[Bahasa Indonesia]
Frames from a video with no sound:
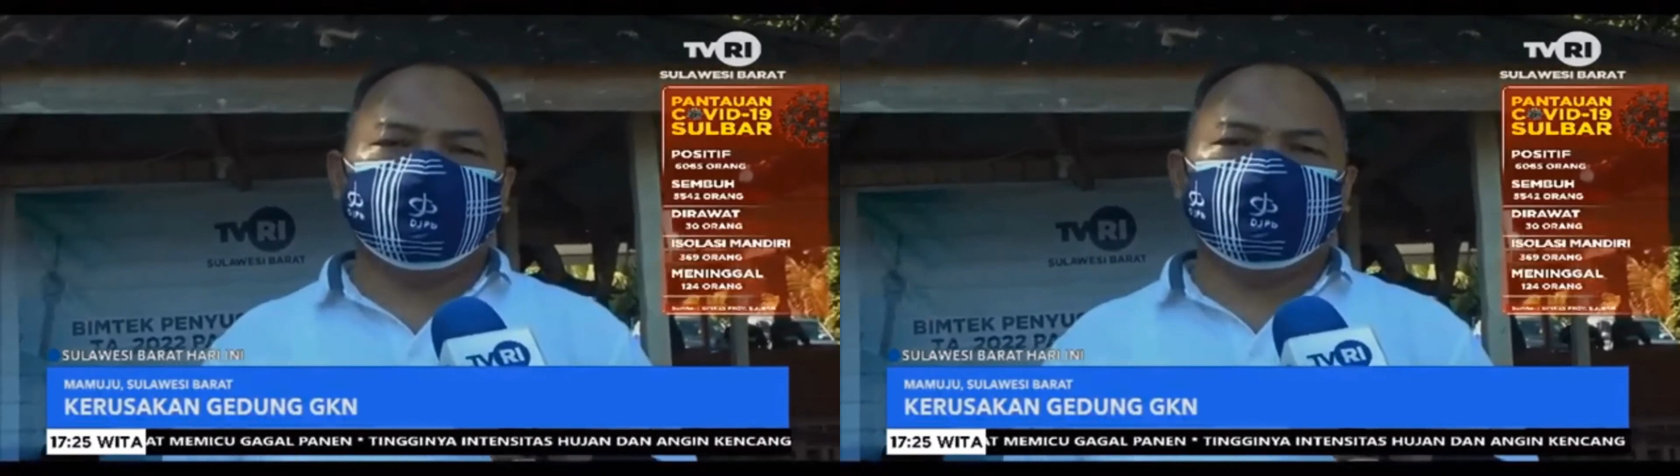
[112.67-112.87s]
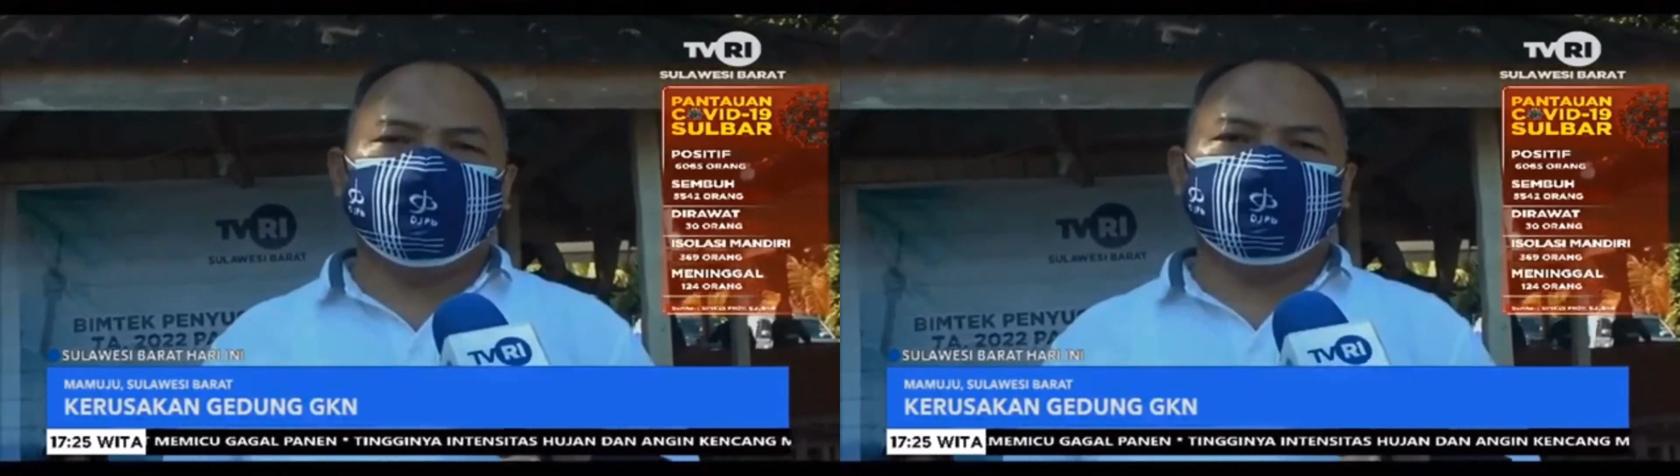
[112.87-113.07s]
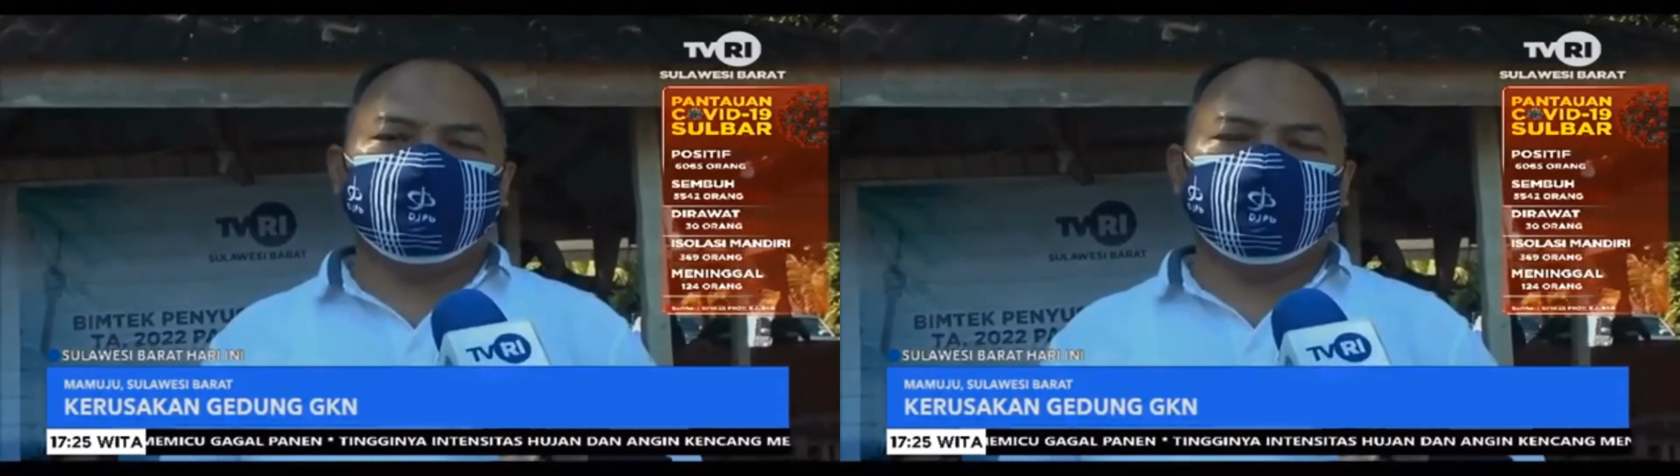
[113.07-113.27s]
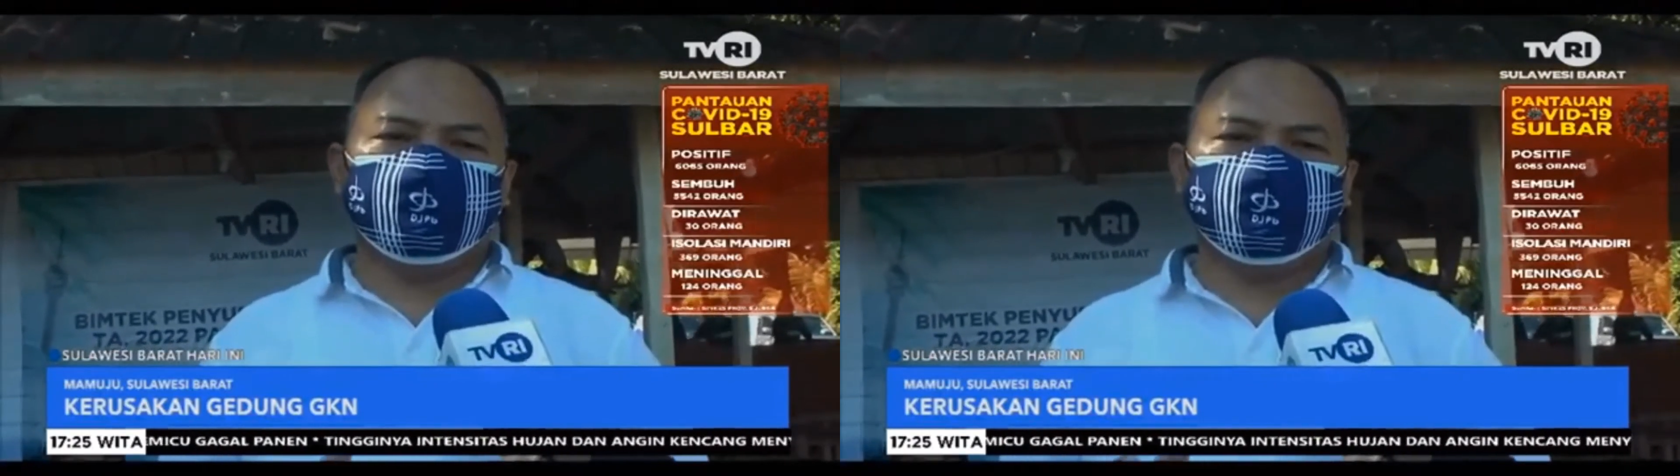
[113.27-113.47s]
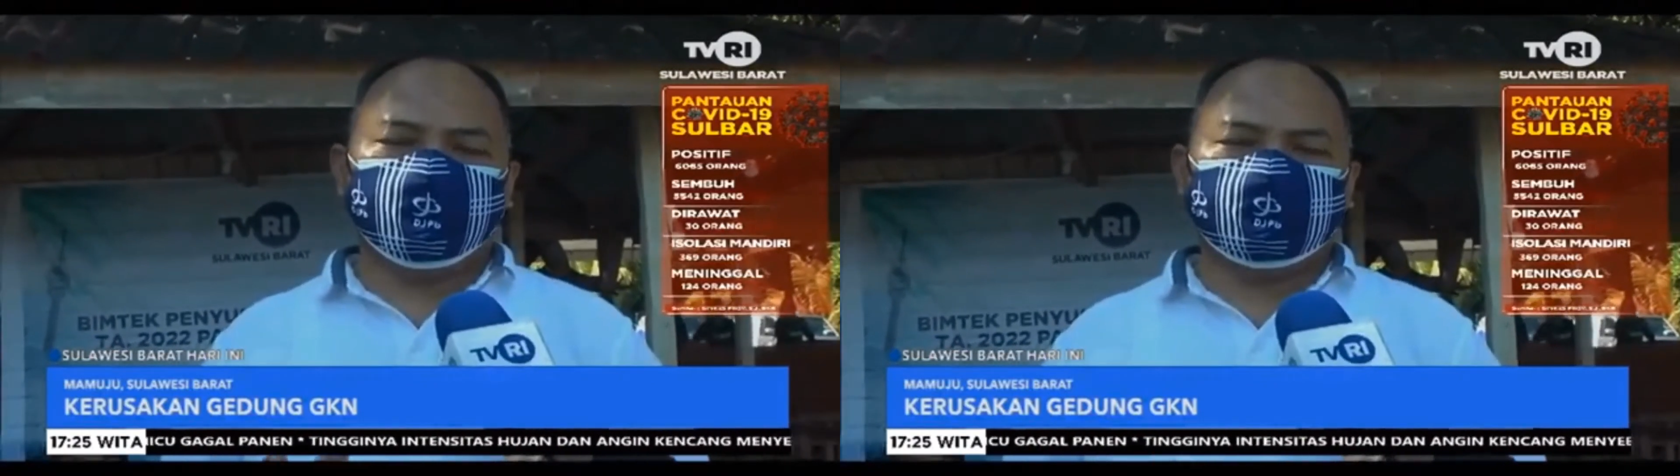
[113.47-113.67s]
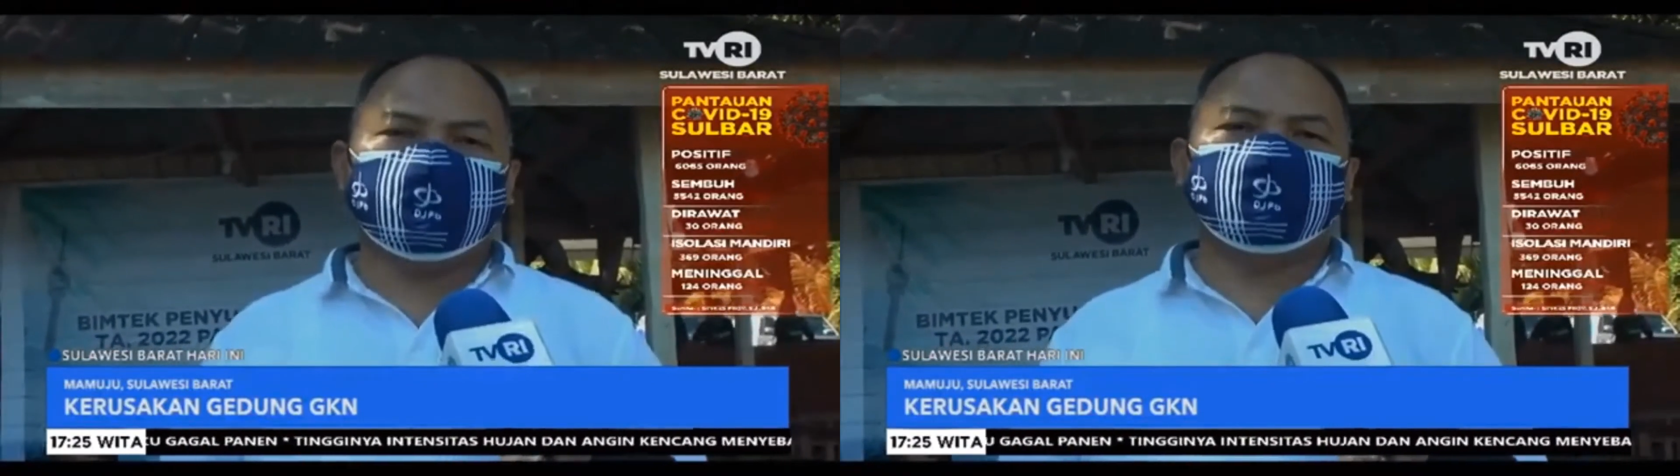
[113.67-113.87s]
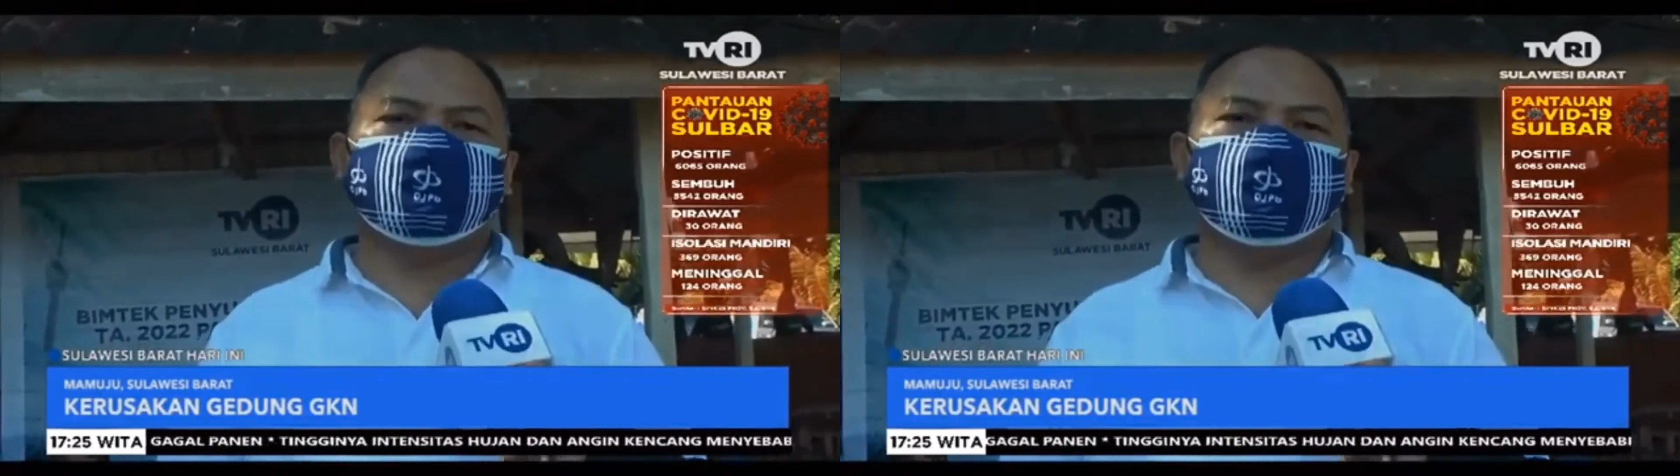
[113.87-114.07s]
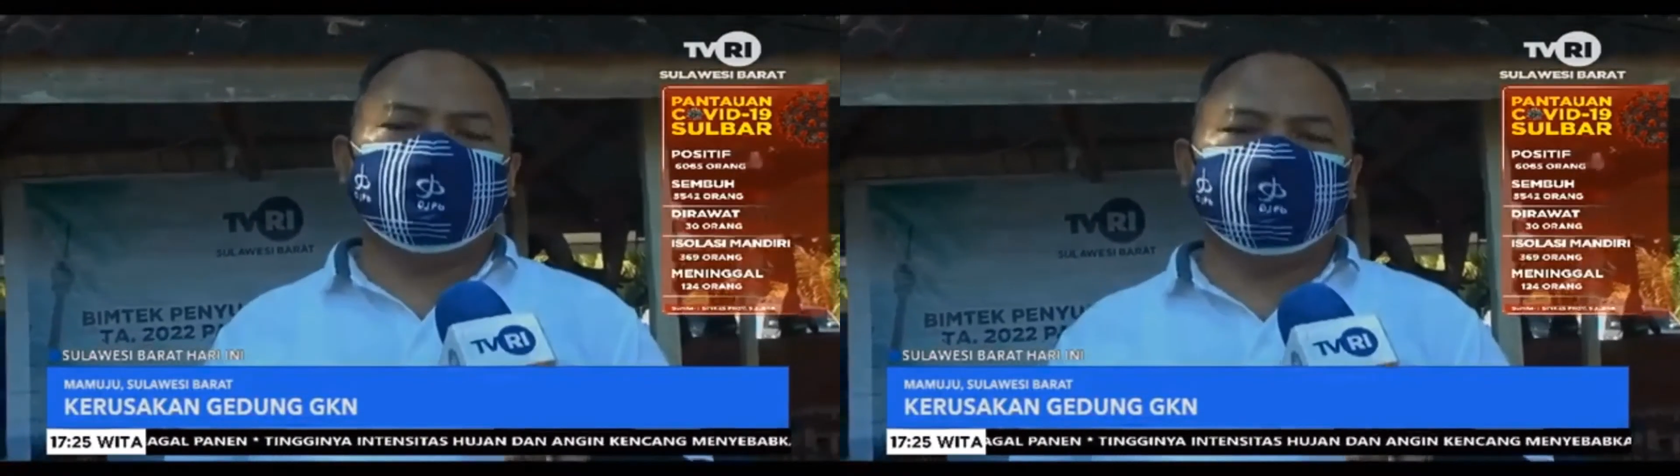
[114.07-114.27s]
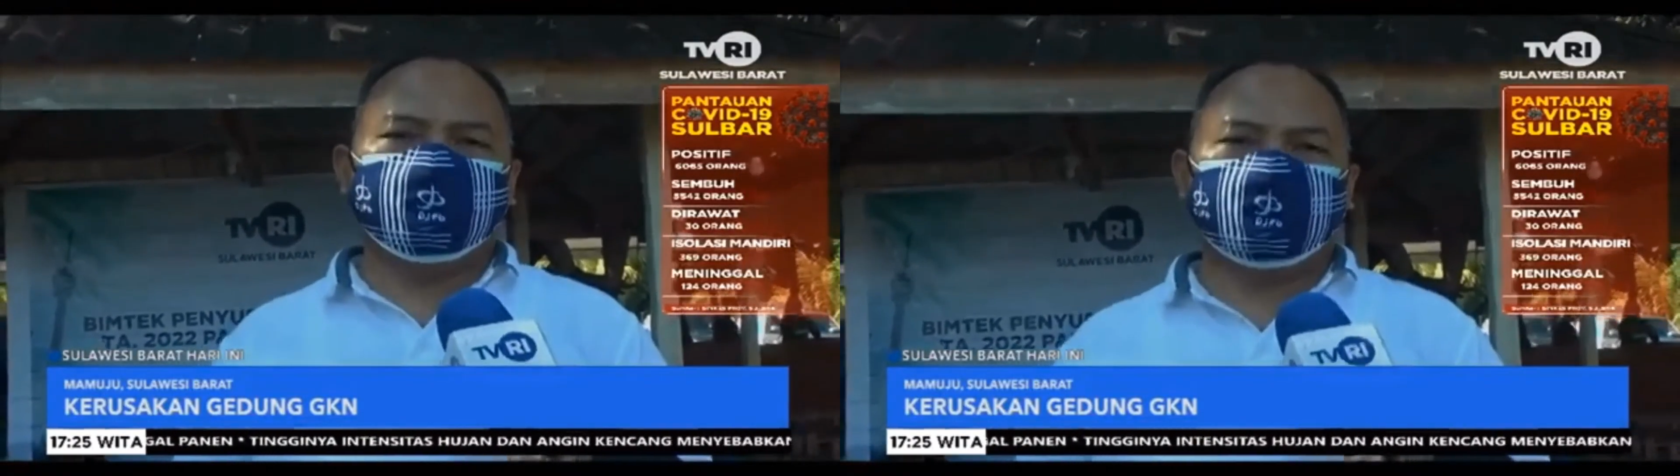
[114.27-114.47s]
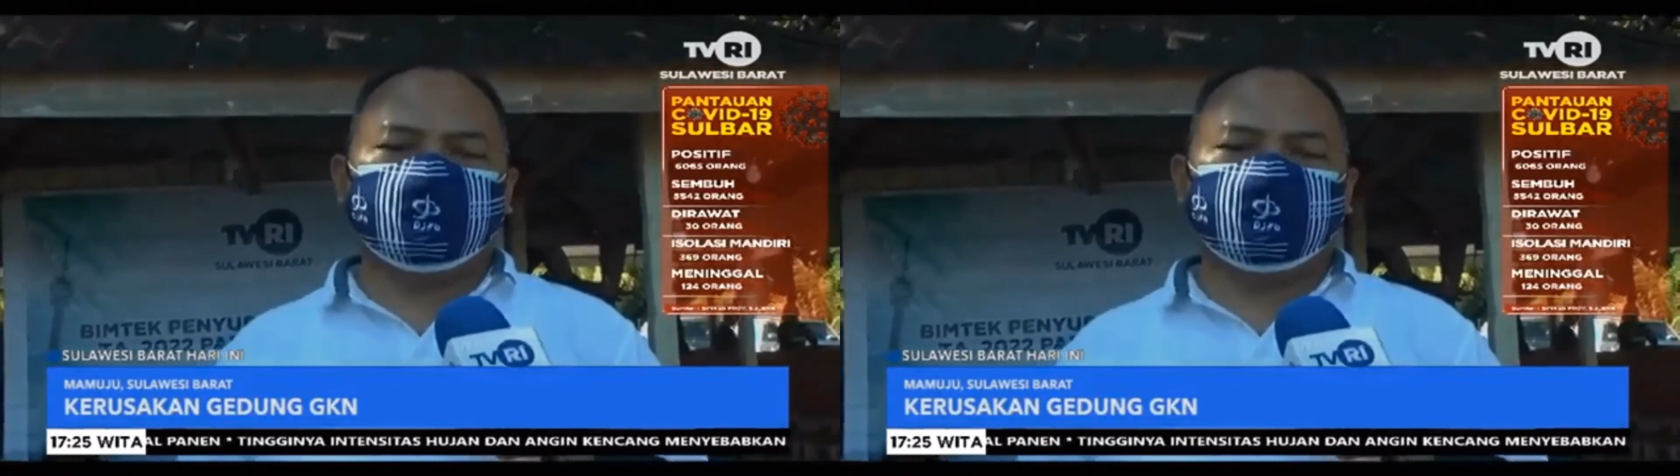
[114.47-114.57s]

eh, pemeriksaan mendalam terhadap